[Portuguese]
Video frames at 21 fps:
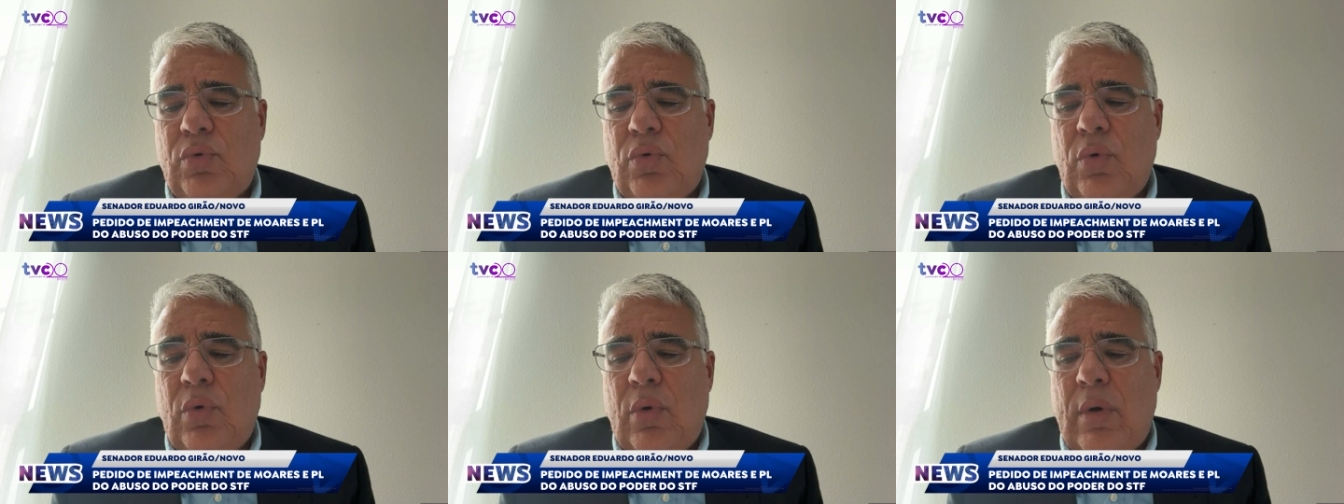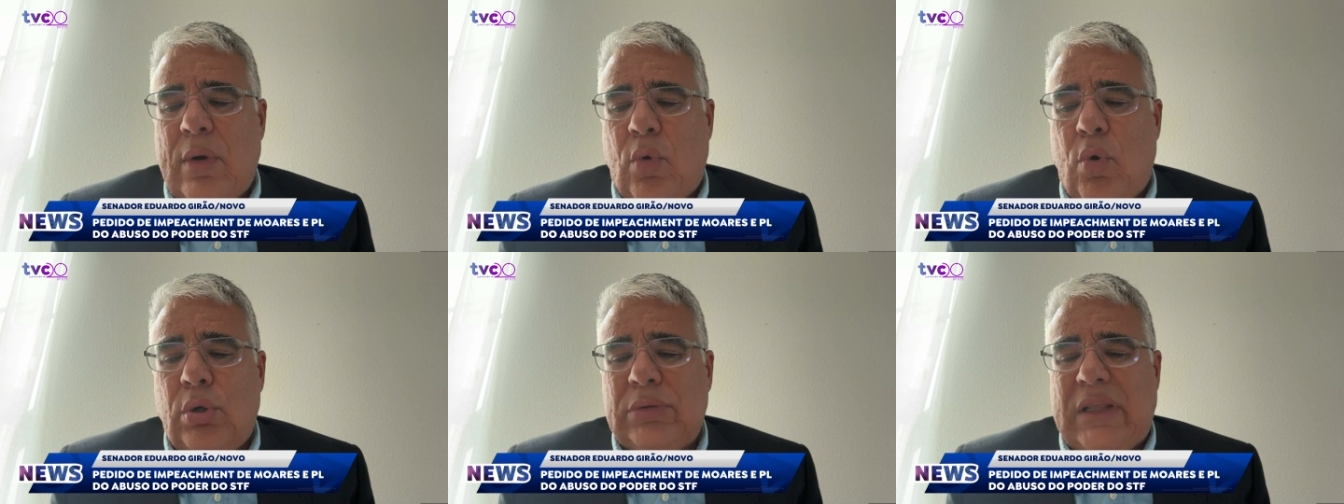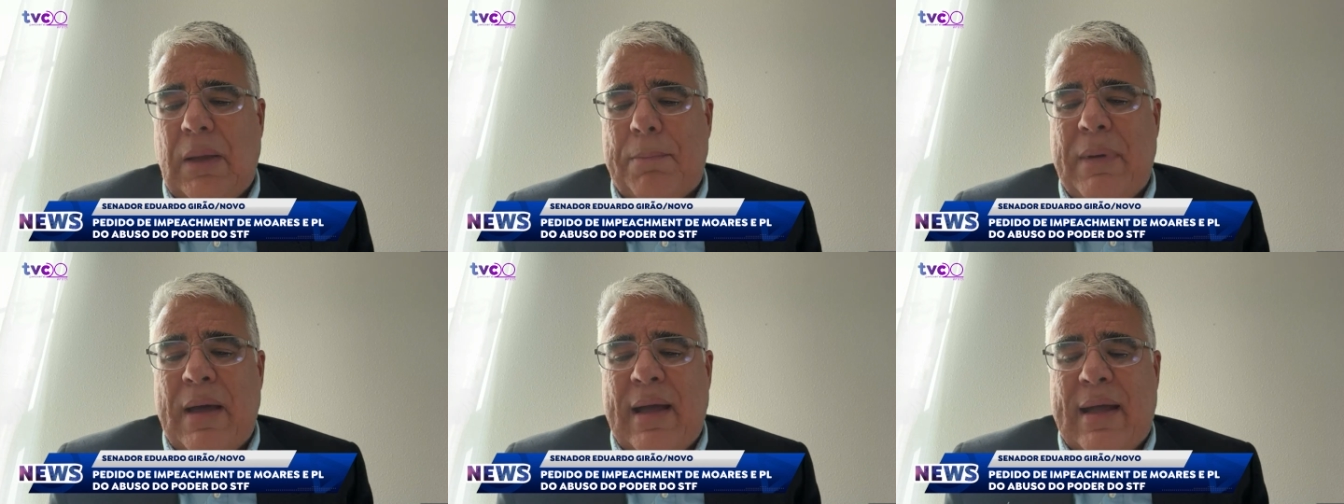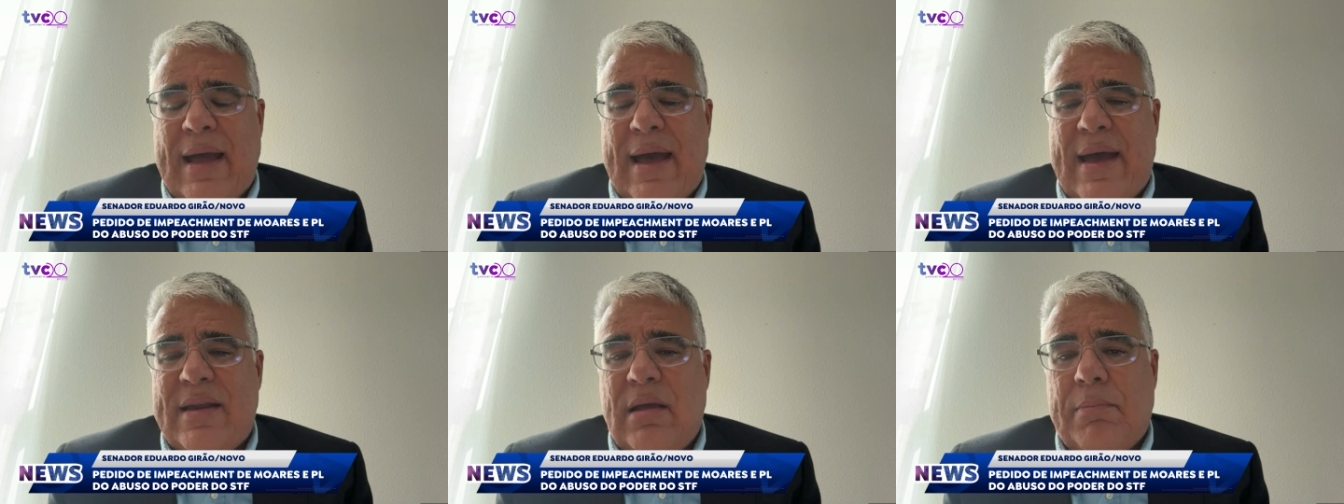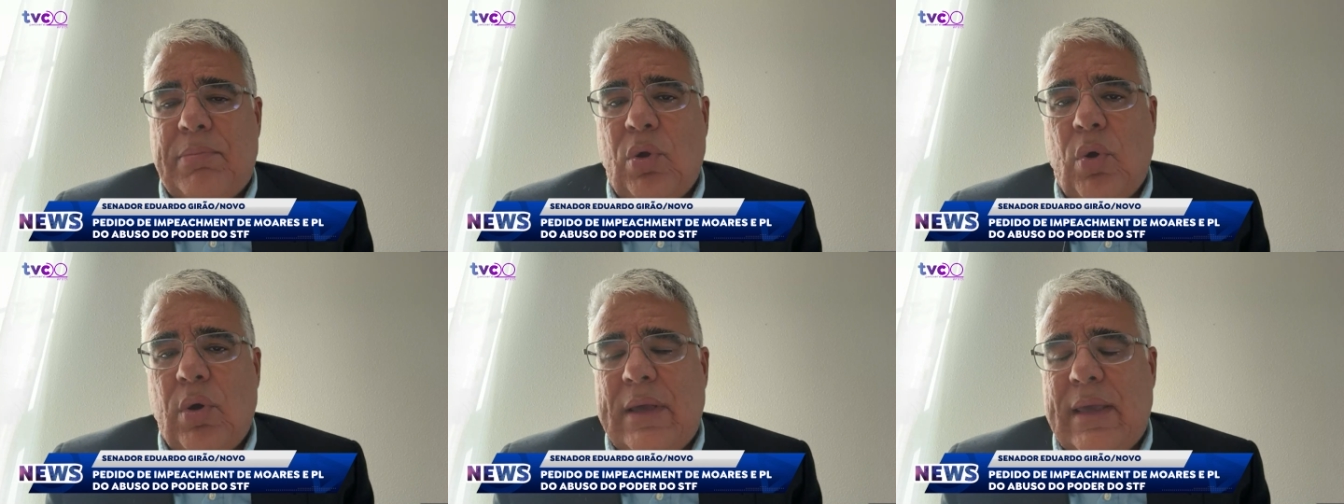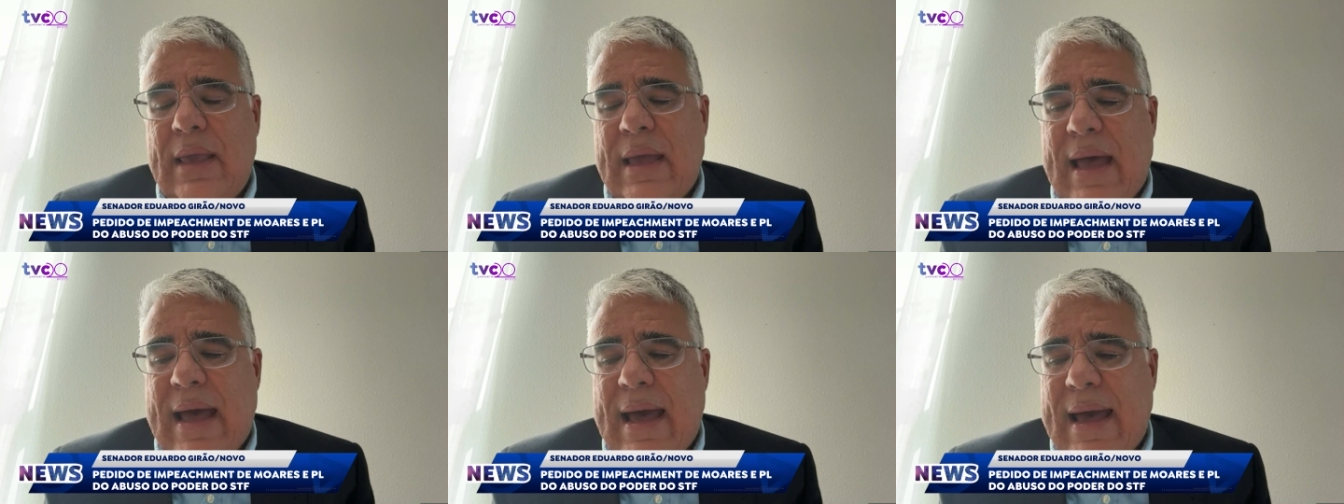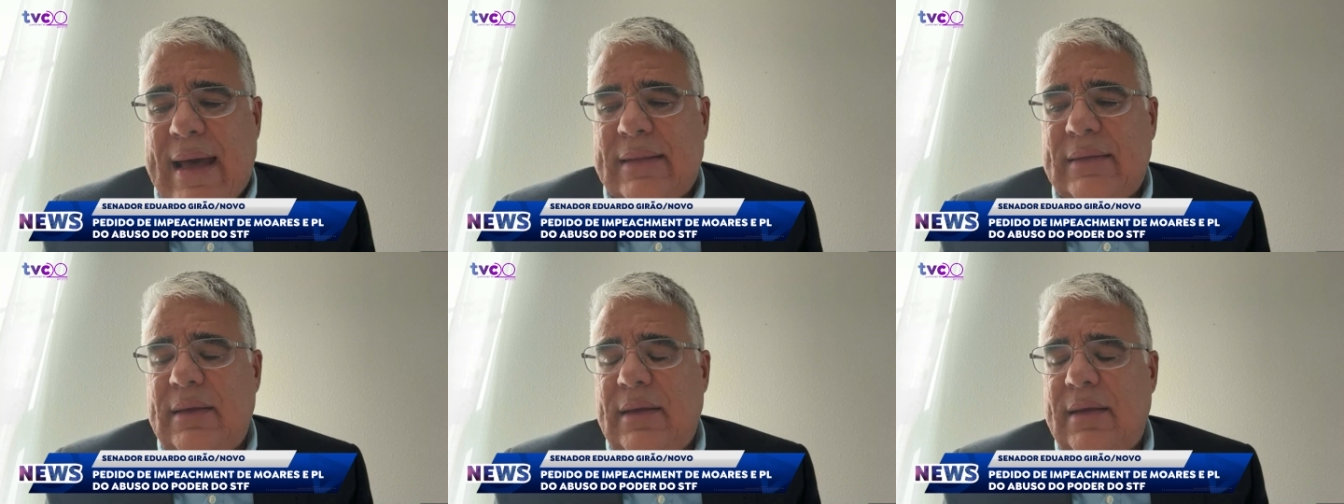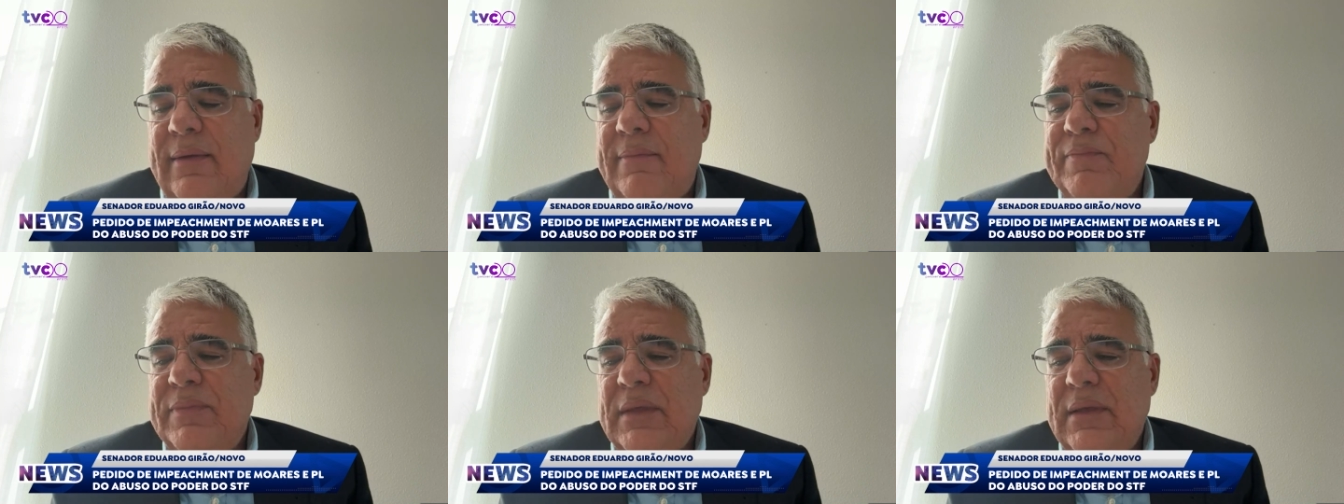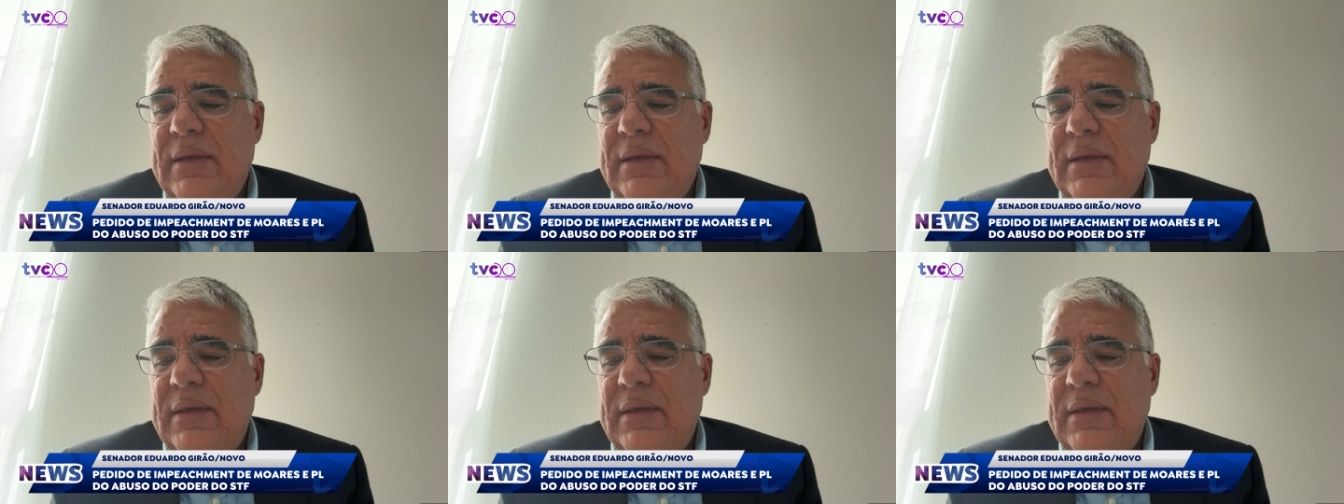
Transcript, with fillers: com conta bancária bloqueada,